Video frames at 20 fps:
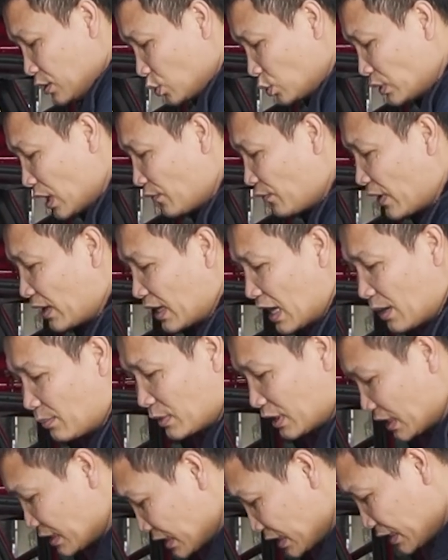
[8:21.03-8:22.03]
chúng ta phải
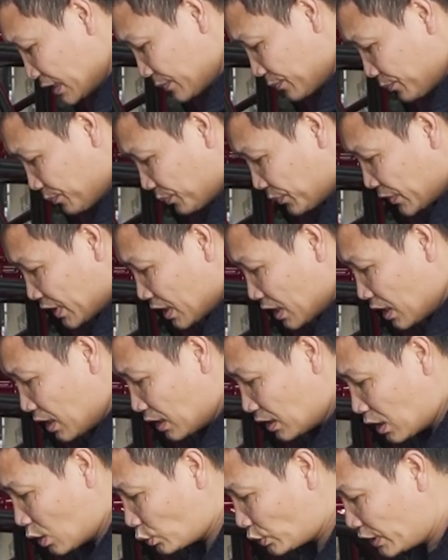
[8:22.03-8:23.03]
làm cái gì?
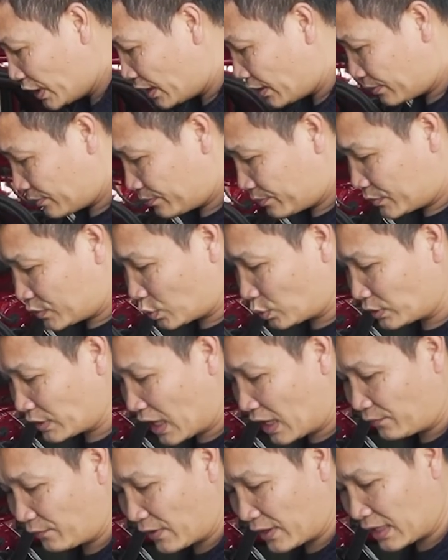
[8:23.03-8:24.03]
Đầu tiên chúng
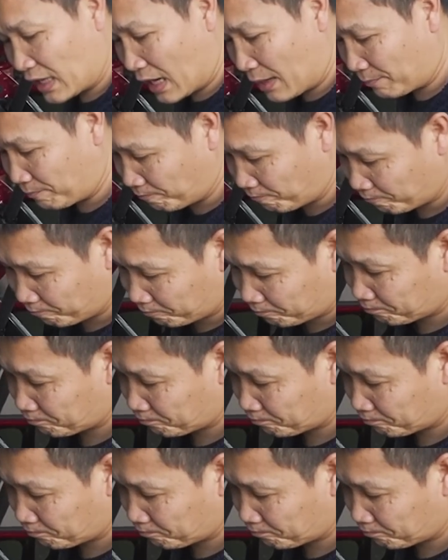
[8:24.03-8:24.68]
ta phải làm